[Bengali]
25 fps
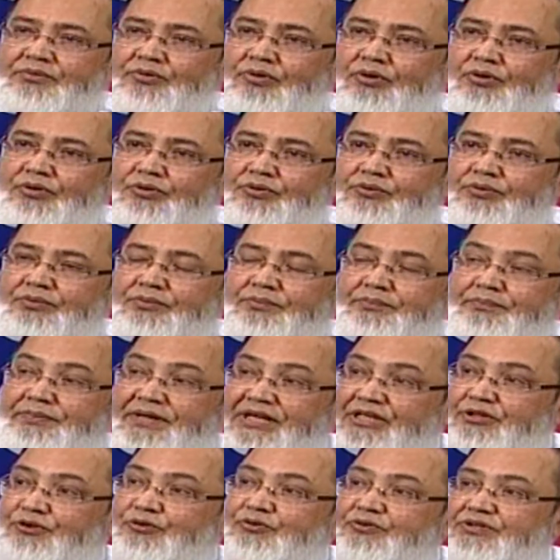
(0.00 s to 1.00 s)
কখনো ব্রেক
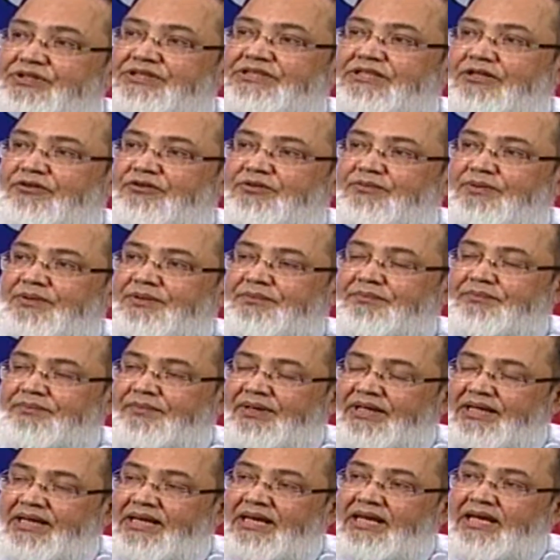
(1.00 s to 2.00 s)
থ্রু সিজার হতে পারে মানে